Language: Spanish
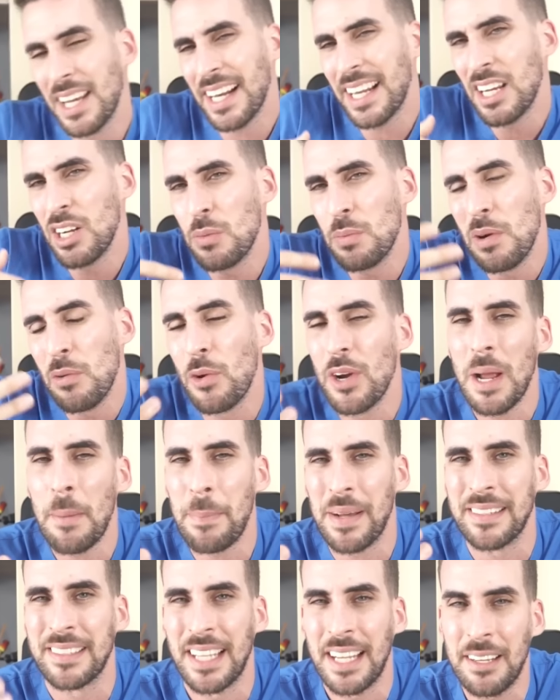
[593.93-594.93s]
que no me voy a
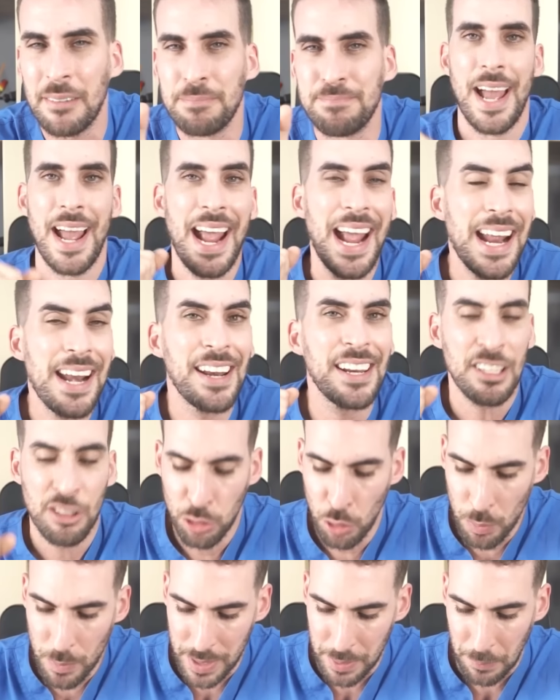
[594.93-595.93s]
pasar? En
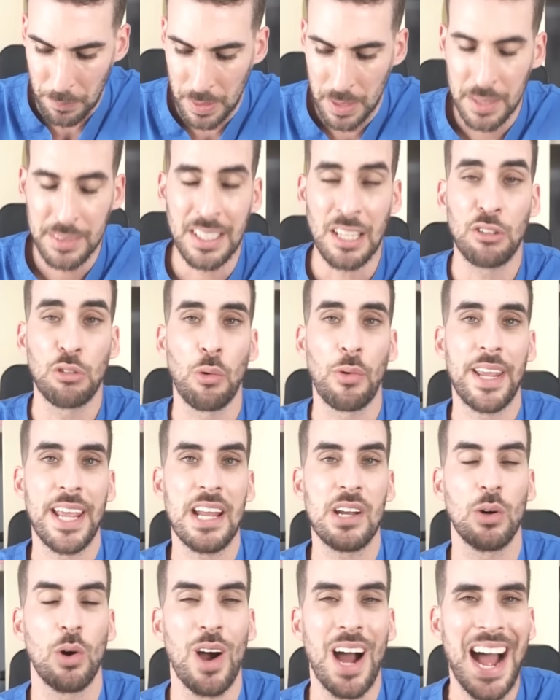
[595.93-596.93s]
resumen, te
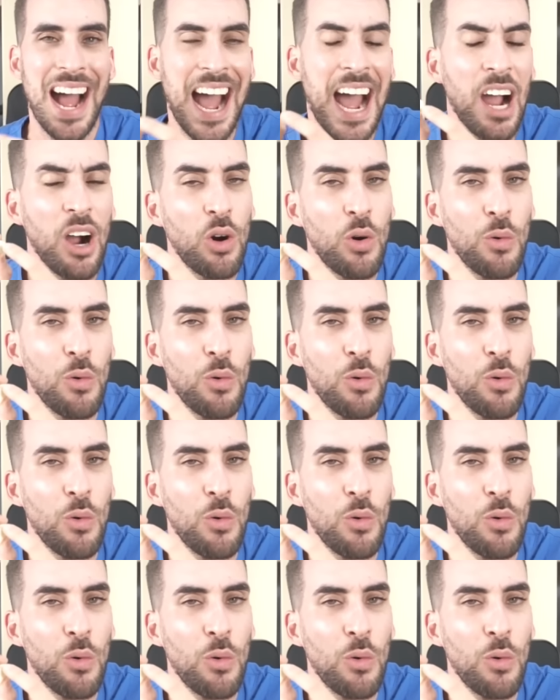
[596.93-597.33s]
sugiero ajo